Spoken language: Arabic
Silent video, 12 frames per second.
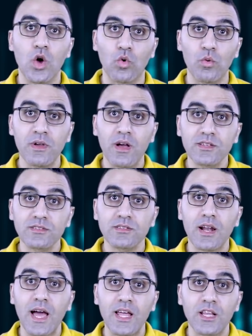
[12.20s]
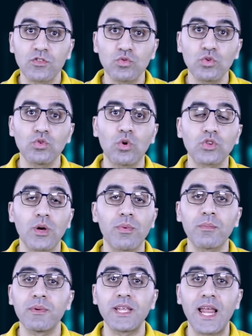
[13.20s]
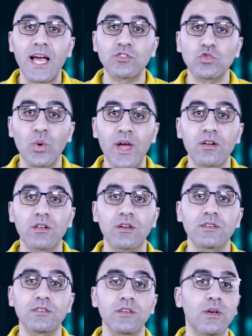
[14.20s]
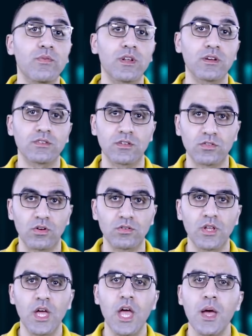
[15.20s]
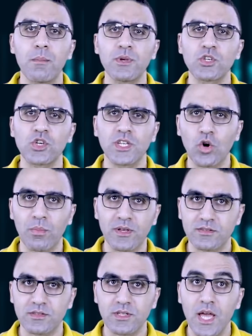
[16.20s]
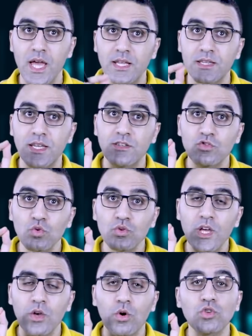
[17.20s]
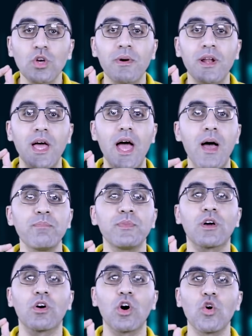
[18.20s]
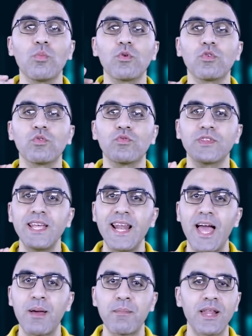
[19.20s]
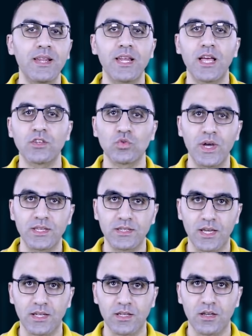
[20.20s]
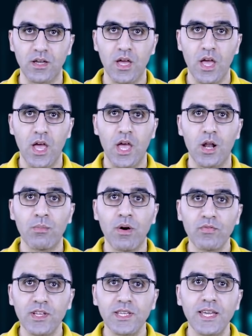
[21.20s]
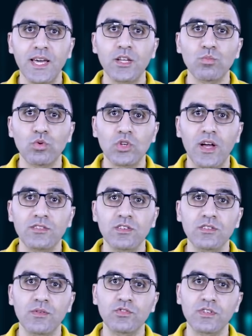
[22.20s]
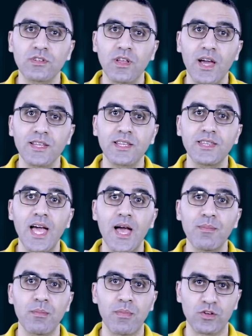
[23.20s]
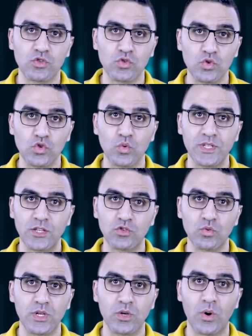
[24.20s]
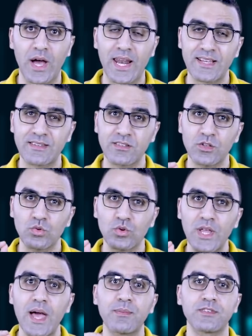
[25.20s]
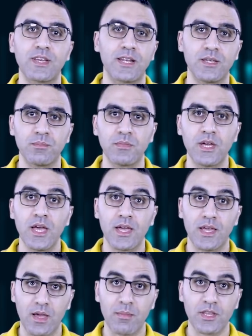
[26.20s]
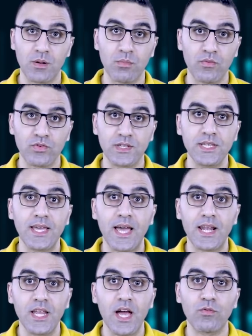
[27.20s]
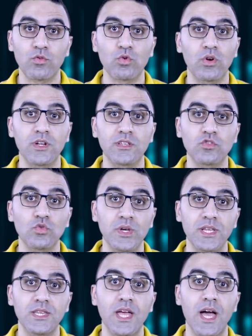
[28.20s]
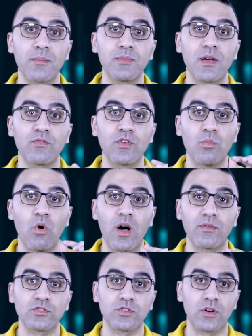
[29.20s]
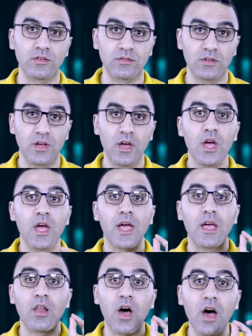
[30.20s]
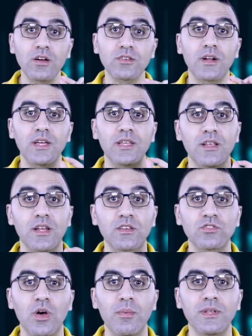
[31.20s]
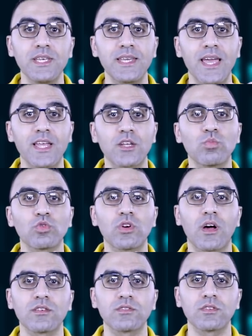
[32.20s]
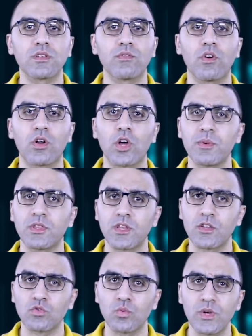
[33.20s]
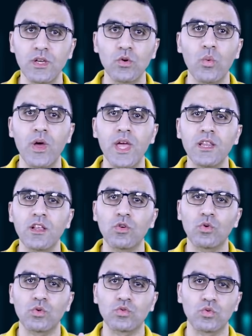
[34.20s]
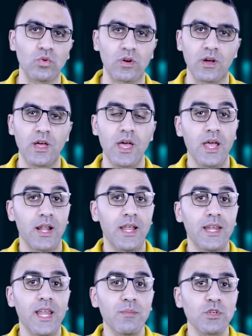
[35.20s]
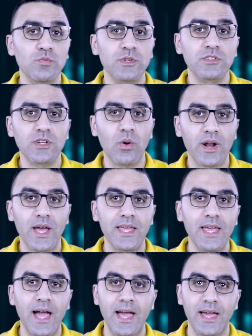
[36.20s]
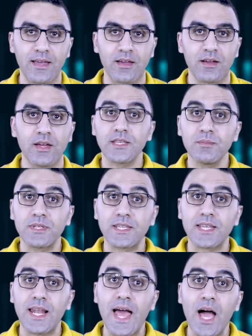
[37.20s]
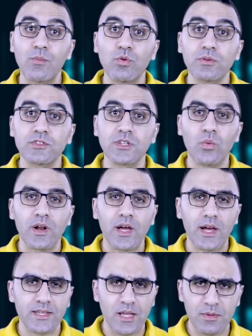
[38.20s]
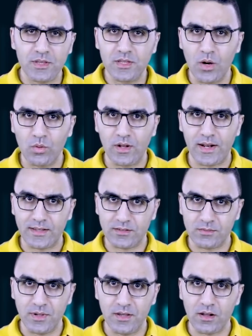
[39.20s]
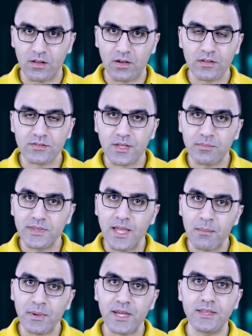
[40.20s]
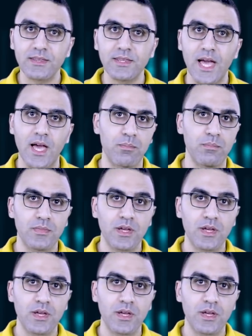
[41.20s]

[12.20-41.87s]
وبيأثر على سوق يعتبر من الاسواق الرئيسيه في الاقتصاد مش كده وبس ده السوق ده يعتبر امن قومي وفتيل الامان للاسواق التانيه المافيا دي كانت متخصصه في صناعه الذهب المغشوش وتسويقه على اساس انه ذهب سليم كمان المافيا دي كان ليها فروع لتسويق الذهب ده في المحافظات الاخطر ان العصابه دي كانت متخصصه في جرائم التزوير وهنا الخطوره لانها مش بتزور اي حاجه دي بتتلاعب وبتزور اختام الدوله الرسميه الخاصه بدمغ الذهب